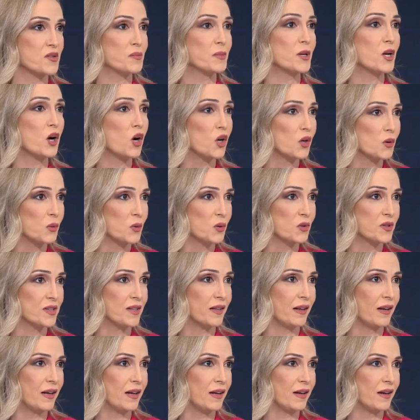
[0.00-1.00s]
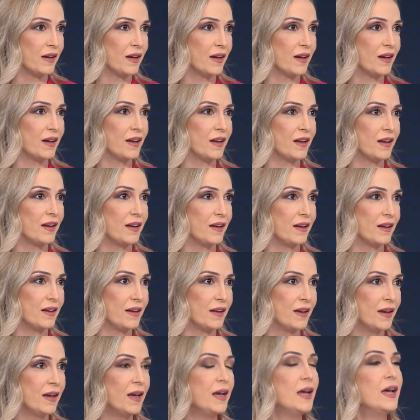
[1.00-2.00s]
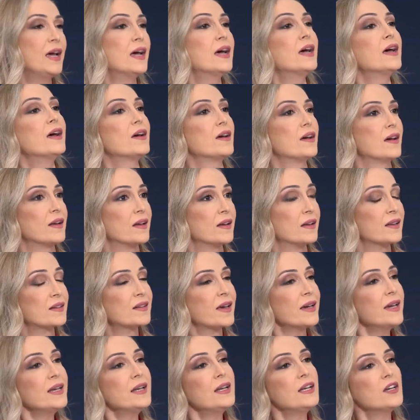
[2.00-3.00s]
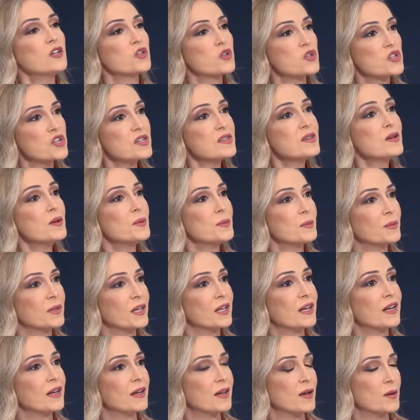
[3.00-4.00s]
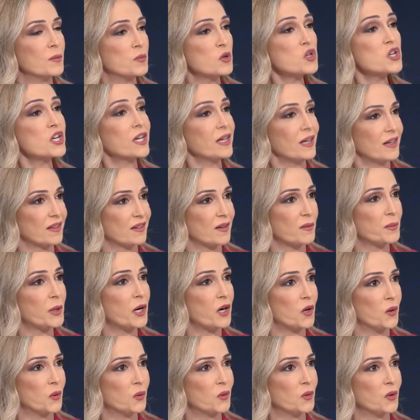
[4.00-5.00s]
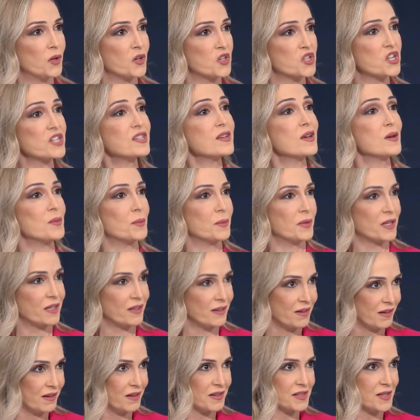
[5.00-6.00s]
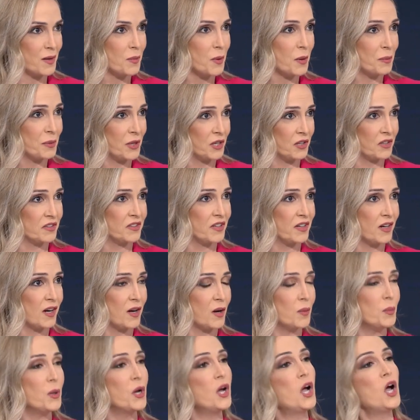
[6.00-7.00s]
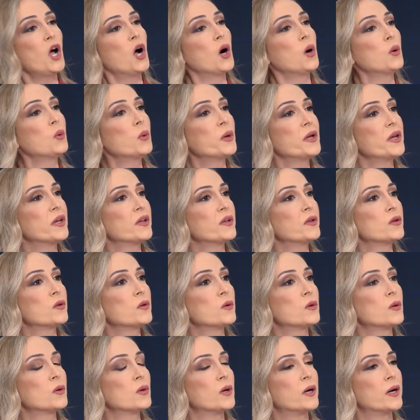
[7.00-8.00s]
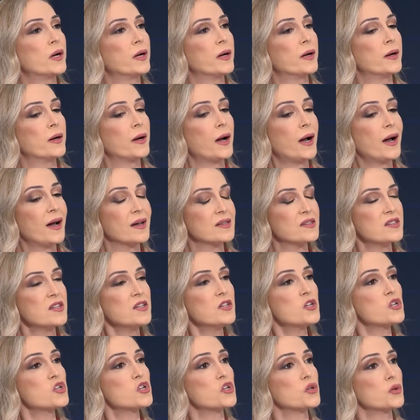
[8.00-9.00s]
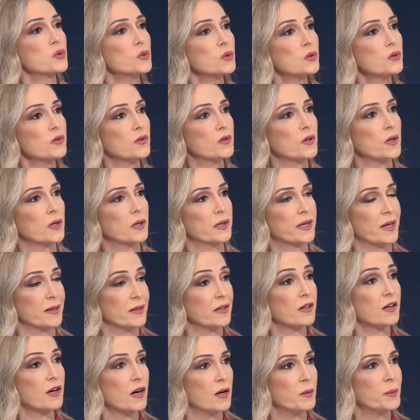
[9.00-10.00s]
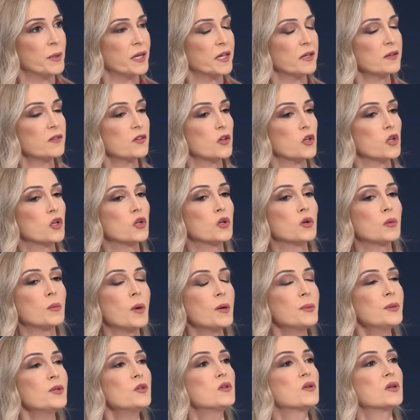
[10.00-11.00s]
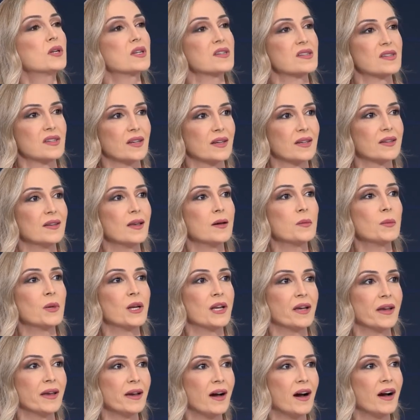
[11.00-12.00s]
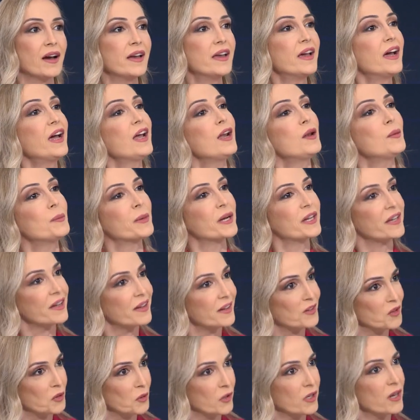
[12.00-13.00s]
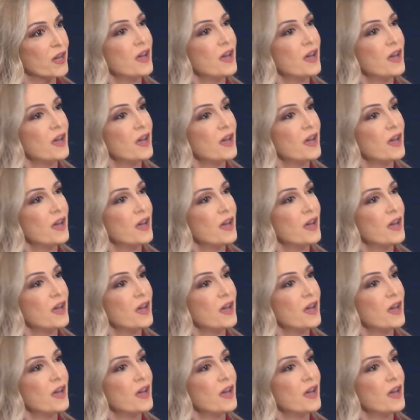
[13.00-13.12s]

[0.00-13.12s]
بهوليوود اه اكيد تطرقنا اليها تخيلي انه جزء من المشكله تبعهم جزء من سبب الاضراب هو انه انه آه، حاطين شروط كنقابات انه ما بدهم استخدام الاي اي يحل مكانهم